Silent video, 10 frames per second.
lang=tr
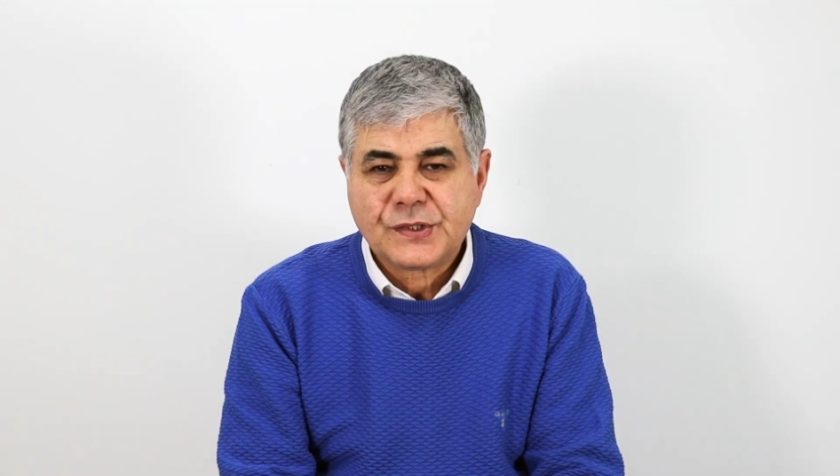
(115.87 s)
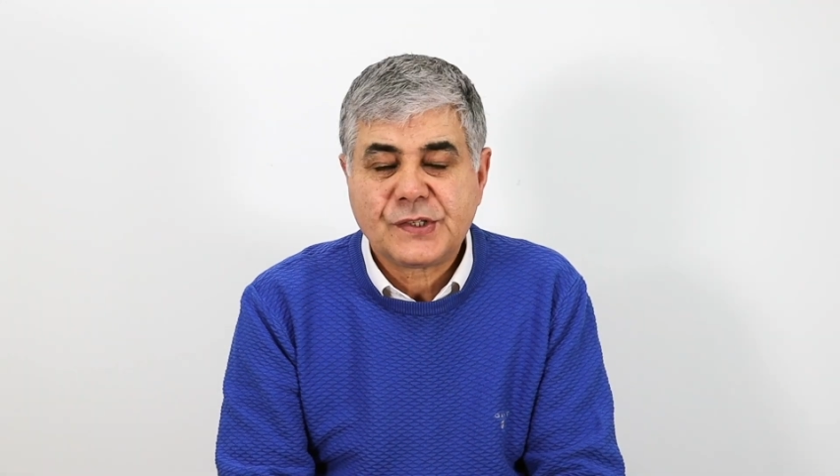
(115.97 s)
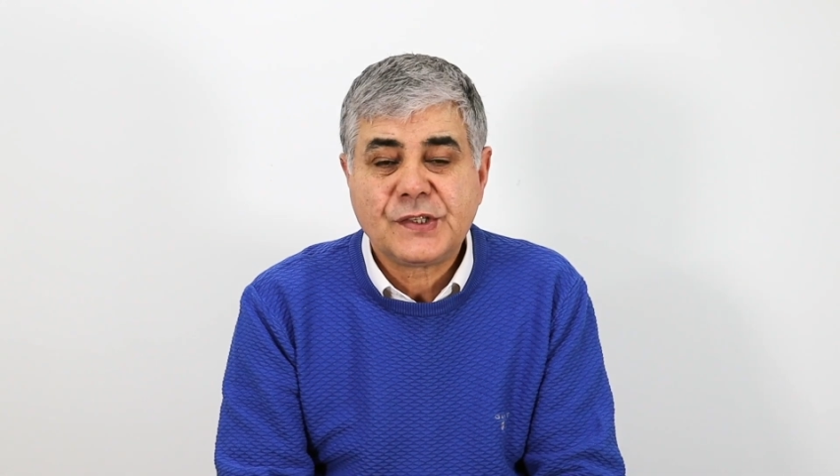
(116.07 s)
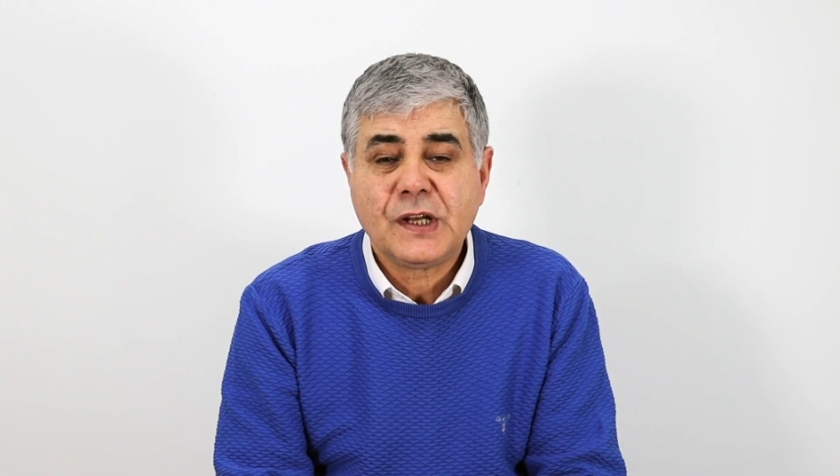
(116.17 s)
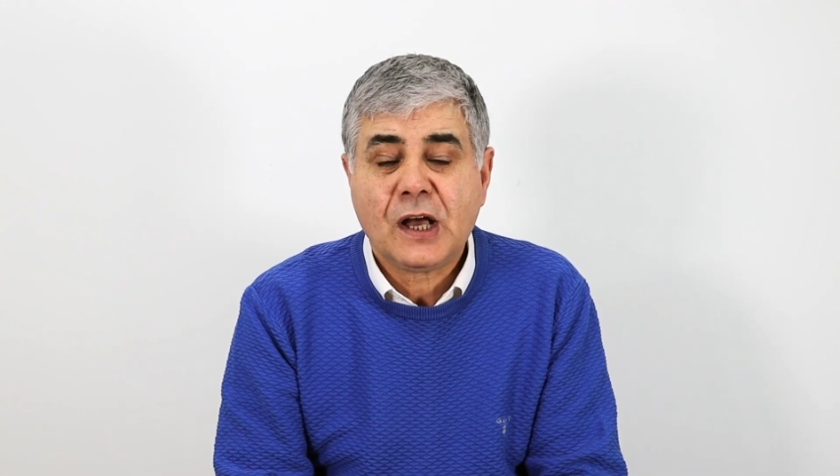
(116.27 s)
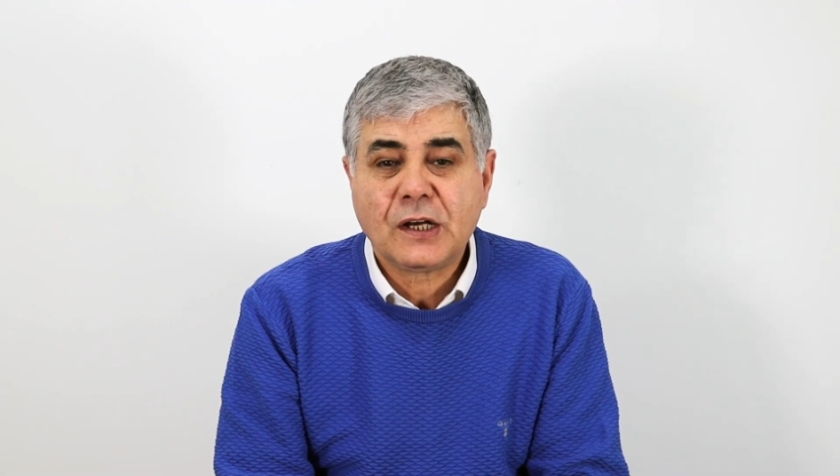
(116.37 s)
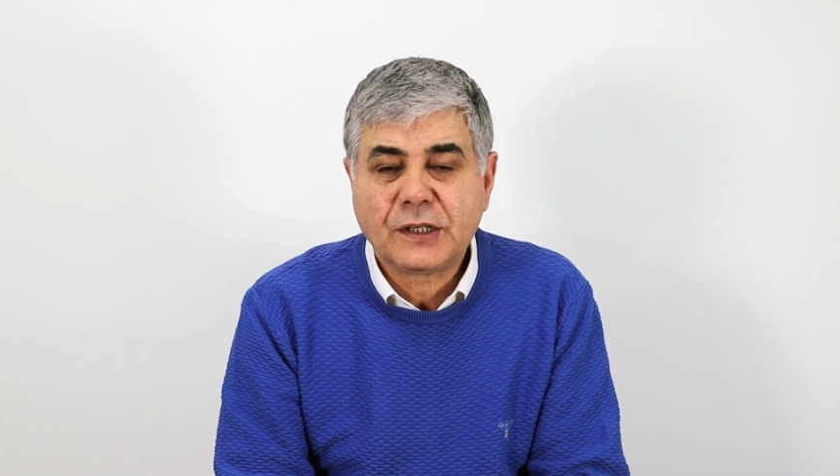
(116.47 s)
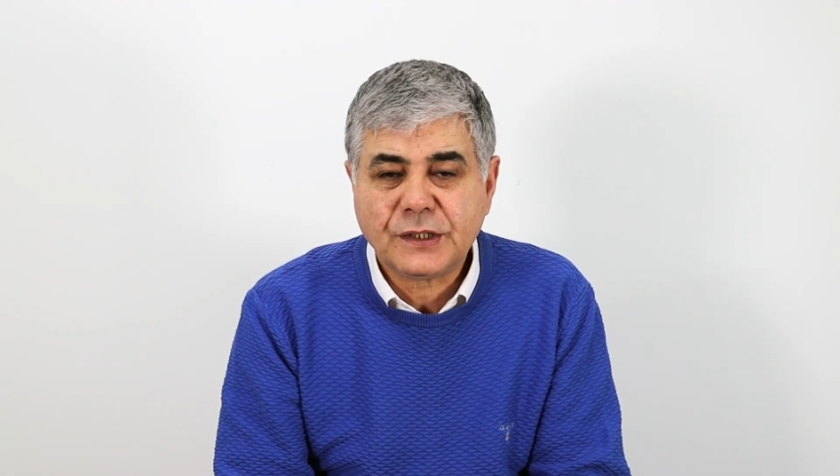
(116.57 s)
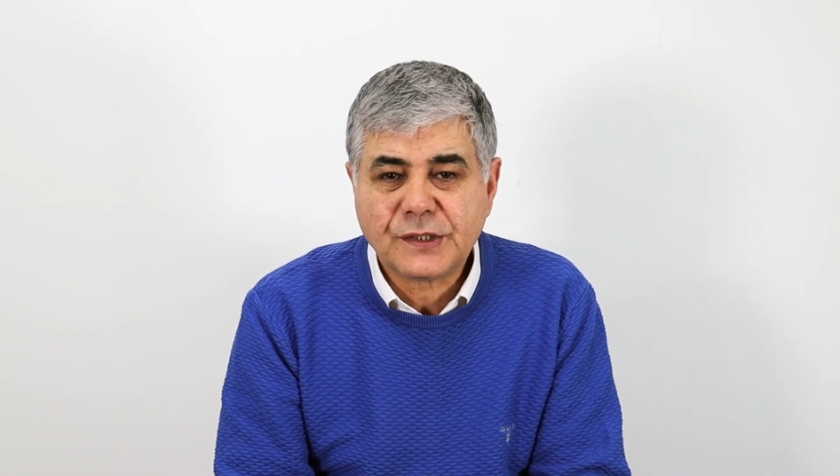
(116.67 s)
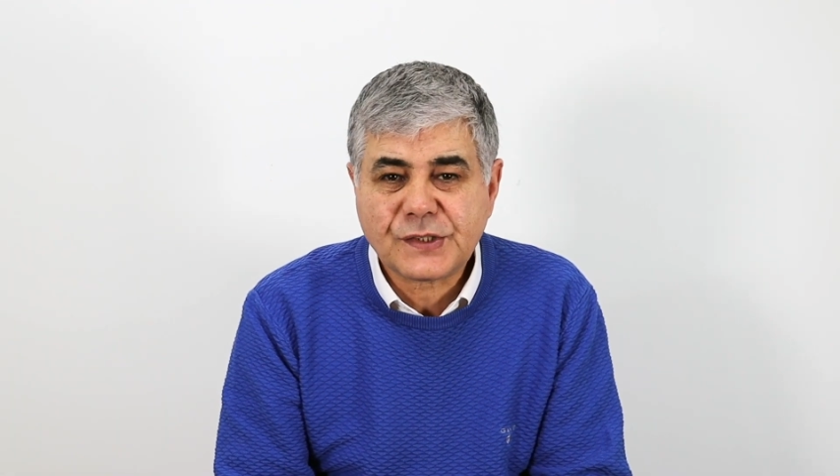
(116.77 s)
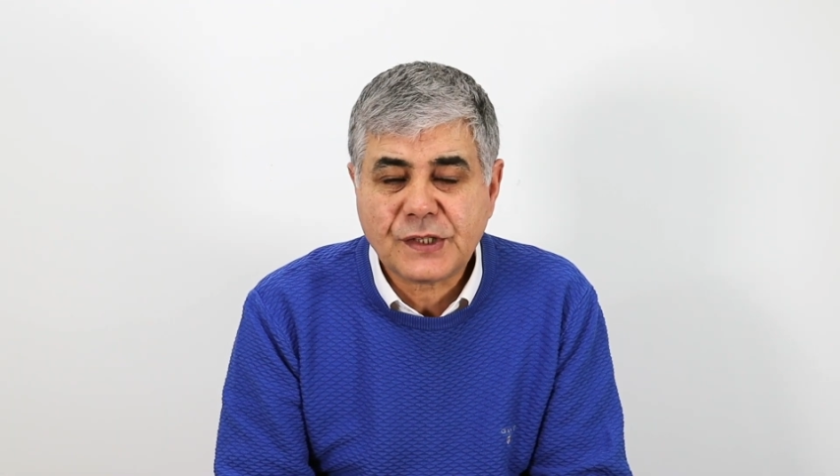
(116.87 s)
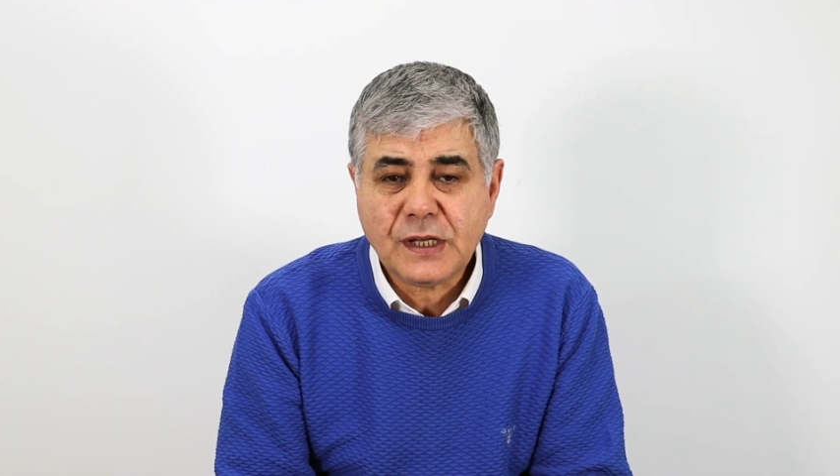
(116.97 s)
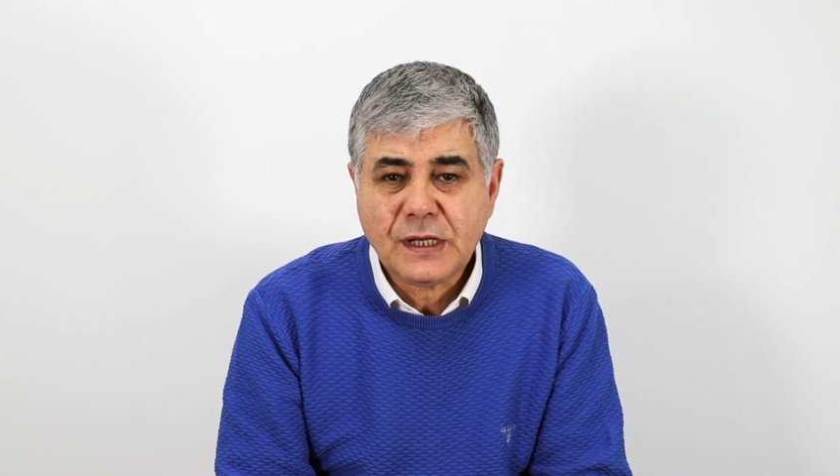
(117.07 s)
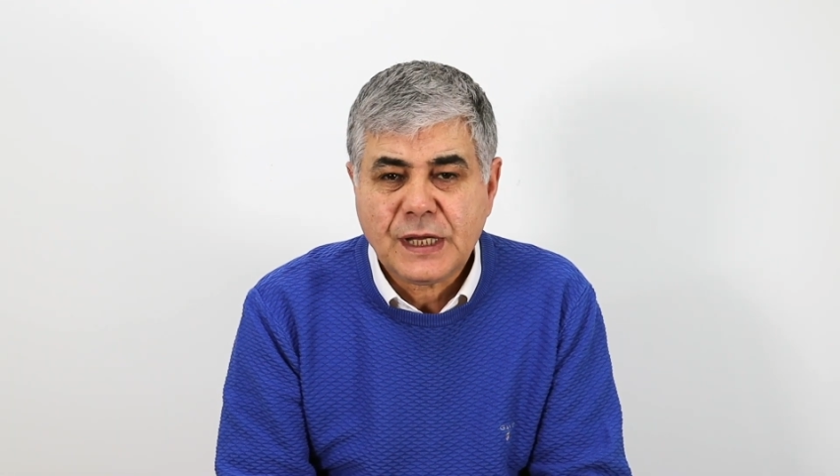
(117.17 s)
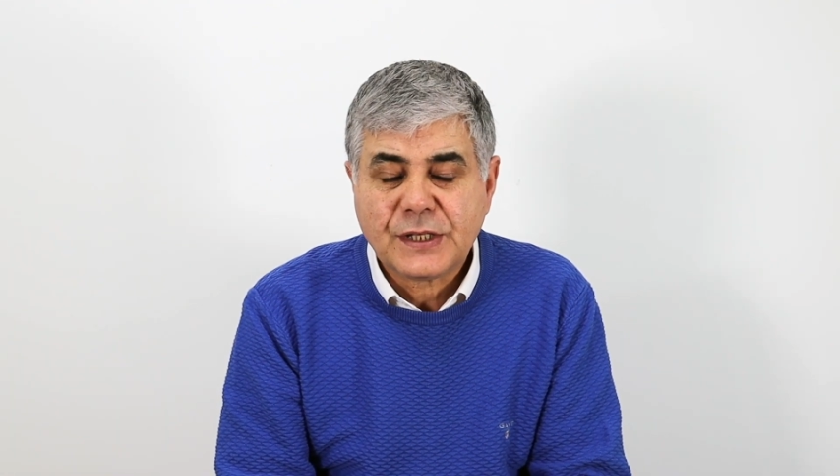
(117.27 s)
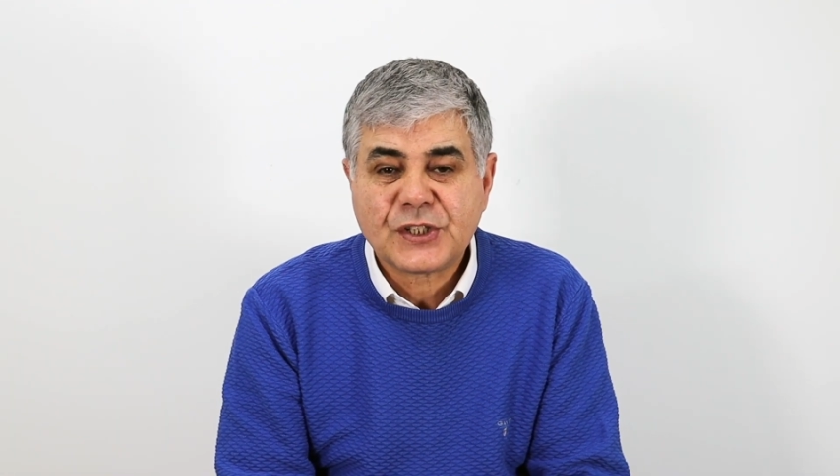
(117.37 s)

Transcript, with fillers: Sizin hakkınızda